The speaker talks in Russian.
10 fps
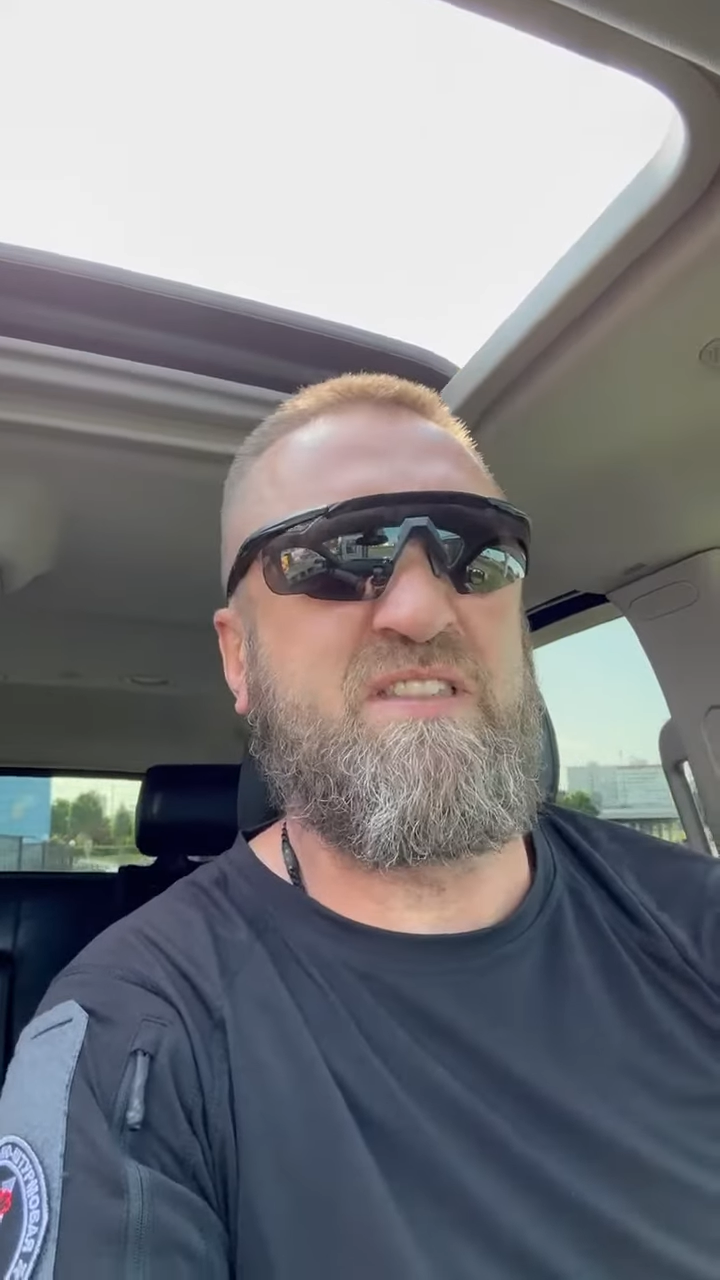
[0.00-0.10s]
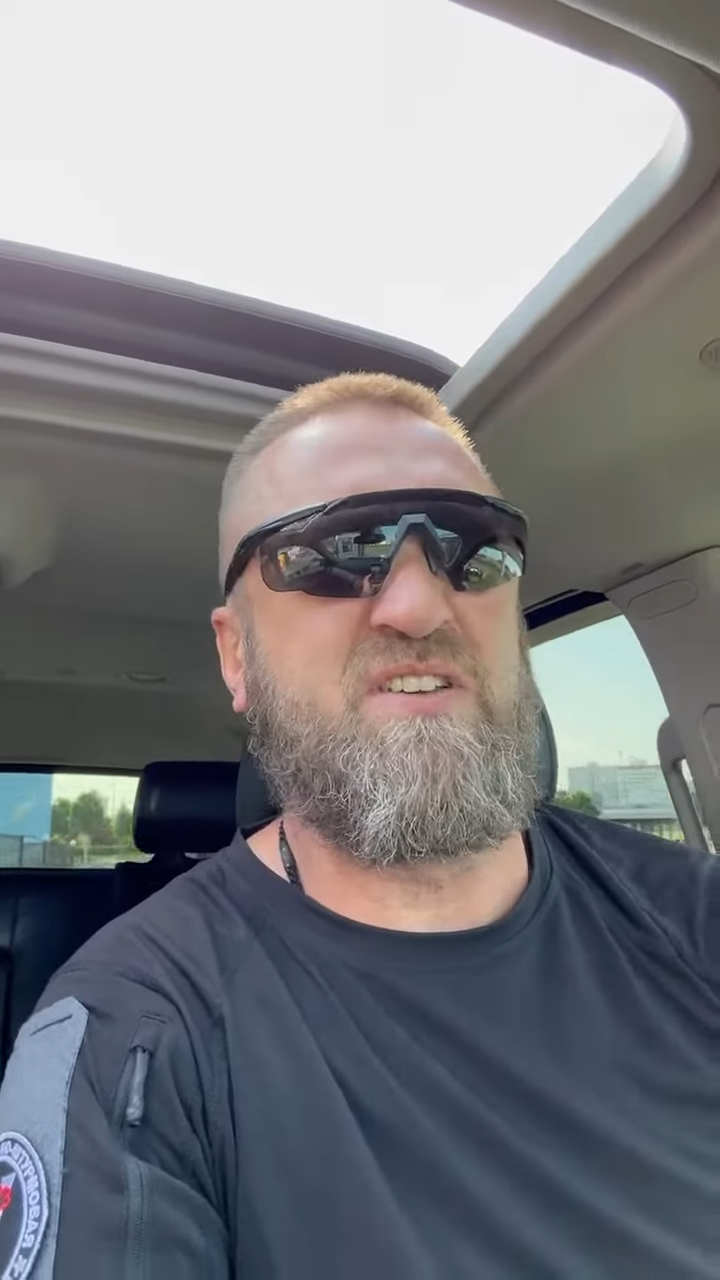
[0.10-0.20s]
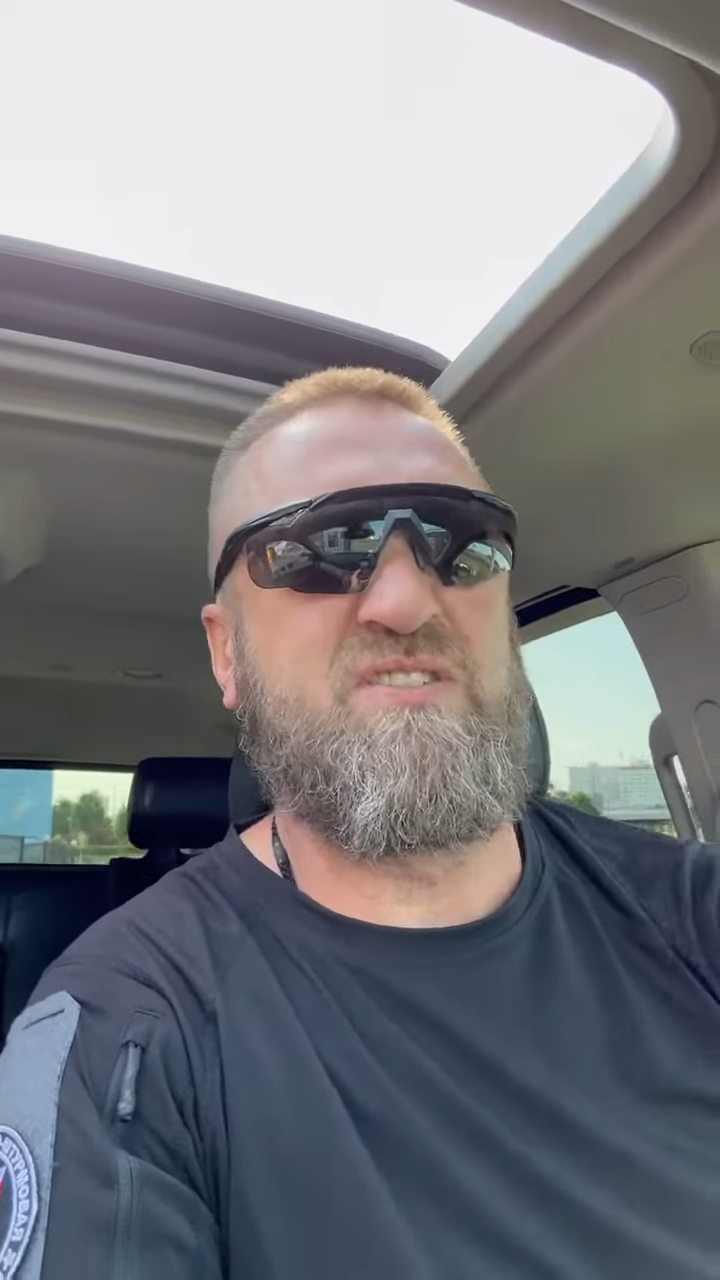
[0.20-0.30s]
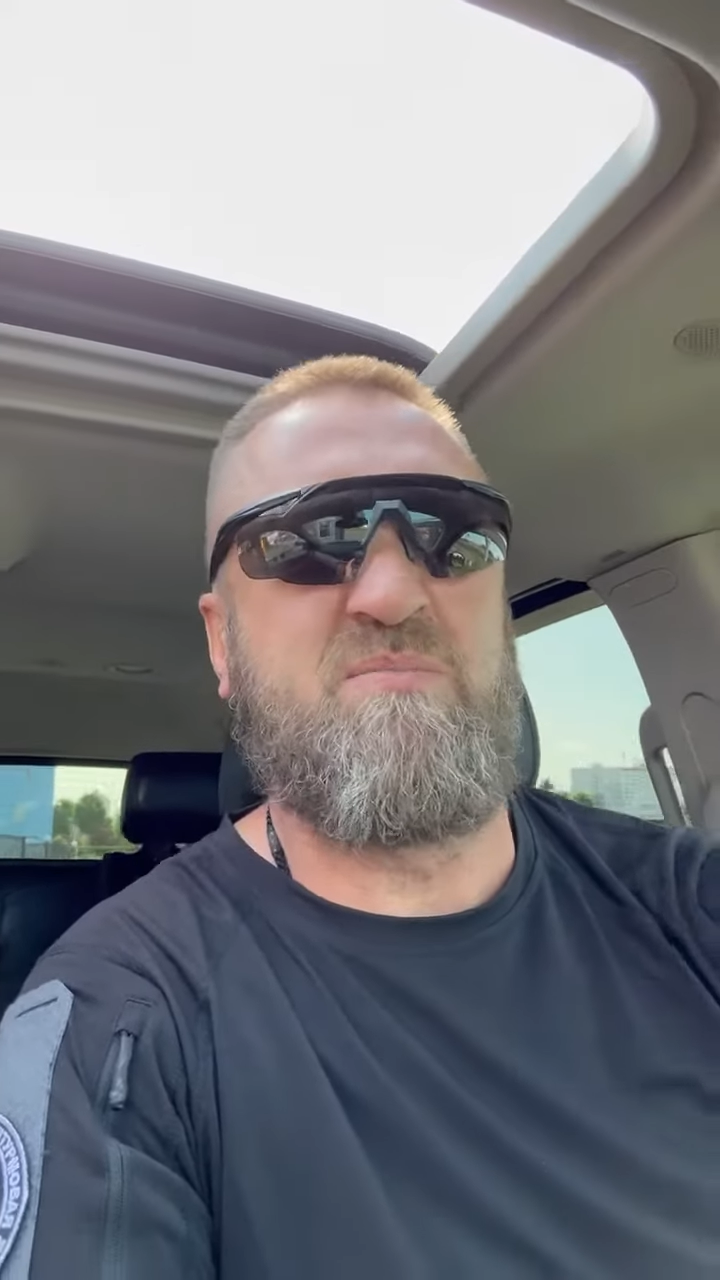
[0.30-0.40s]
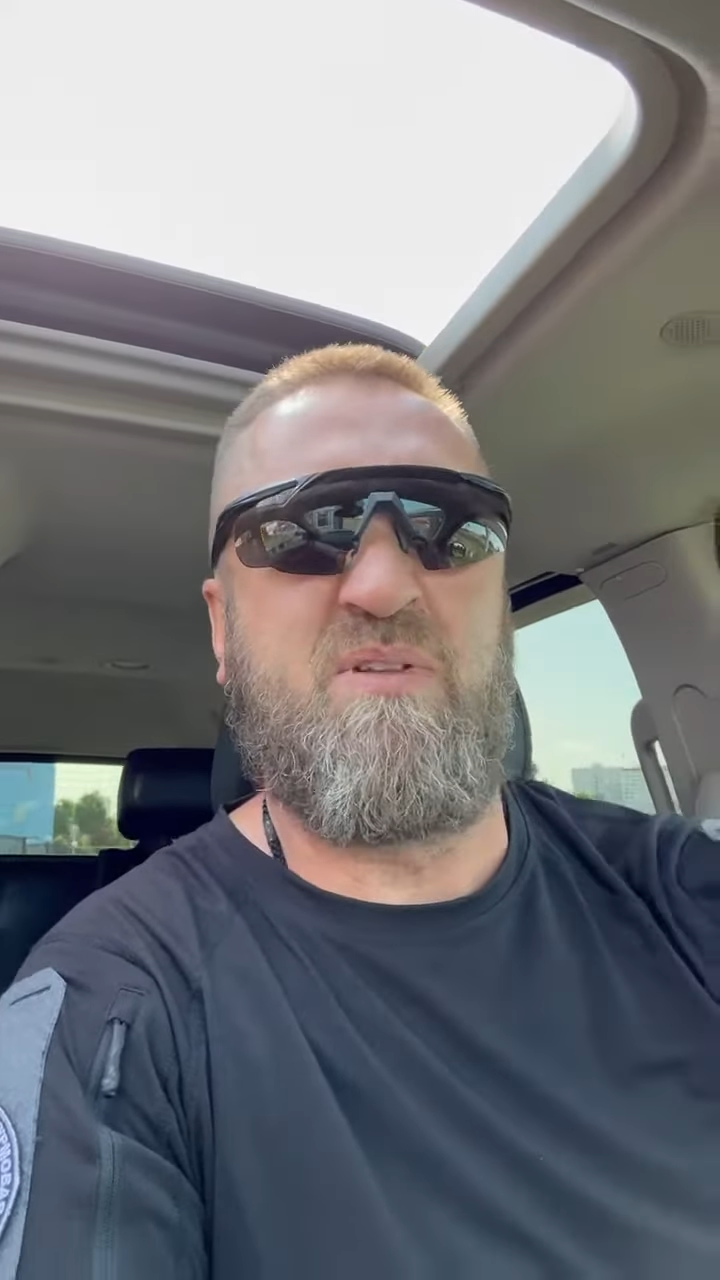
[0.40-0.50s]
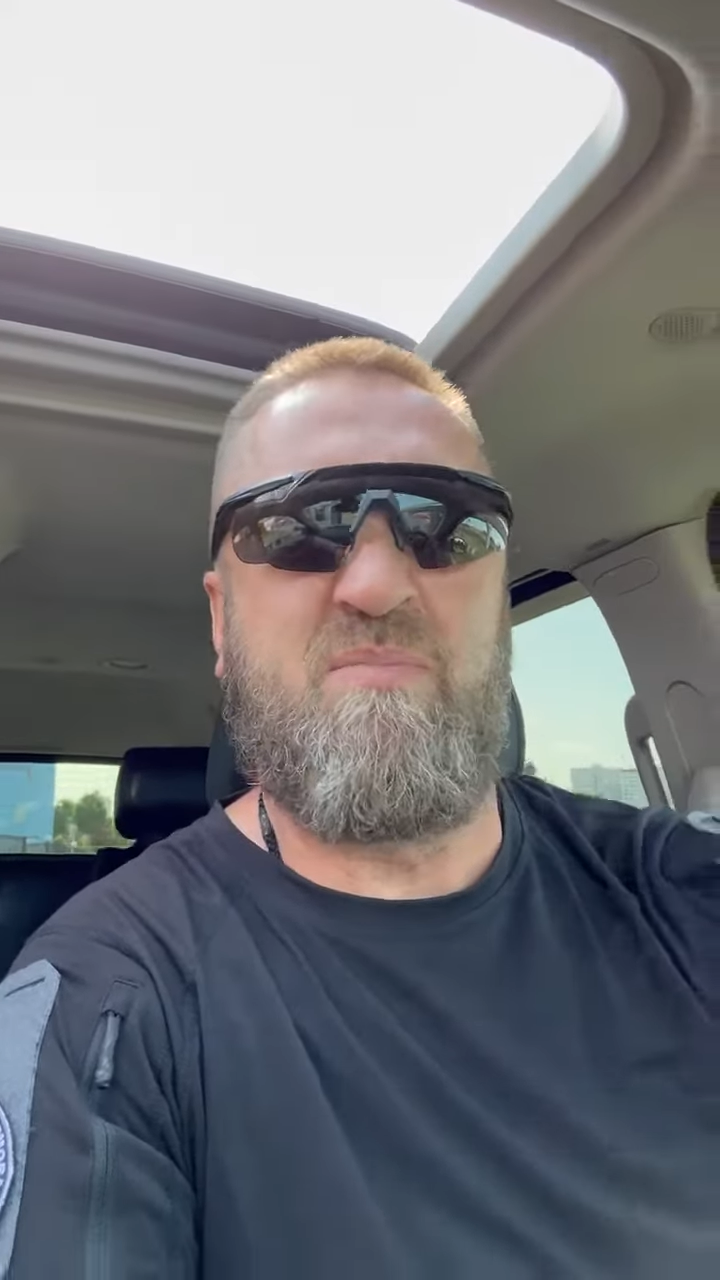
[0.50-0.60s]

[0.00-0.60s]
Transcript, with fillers: должны быть,